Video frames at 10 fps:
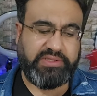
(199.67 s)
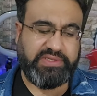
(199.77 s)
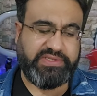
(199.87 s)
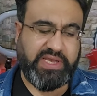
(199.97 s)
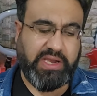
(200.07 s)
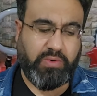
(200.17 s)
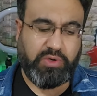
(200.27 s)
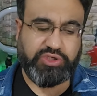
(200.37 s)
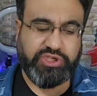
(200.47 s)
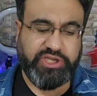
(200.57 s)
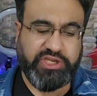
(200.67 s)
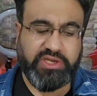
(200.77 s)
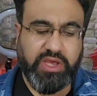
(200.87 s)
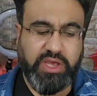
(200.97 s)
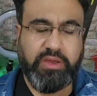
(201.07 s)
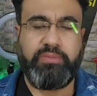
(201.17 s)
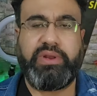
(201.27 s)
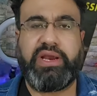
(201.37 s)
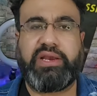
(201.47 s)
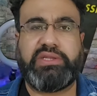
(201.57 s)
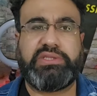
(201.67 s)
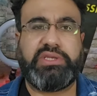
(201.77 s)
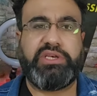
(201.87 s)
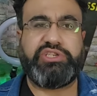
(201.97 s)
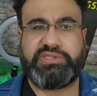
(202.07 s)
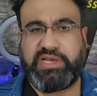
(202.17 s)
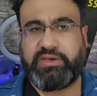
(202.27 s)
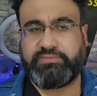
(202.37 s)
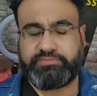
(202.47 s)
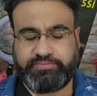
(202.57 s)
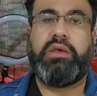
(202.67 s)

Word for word: 29 من ركله جزاء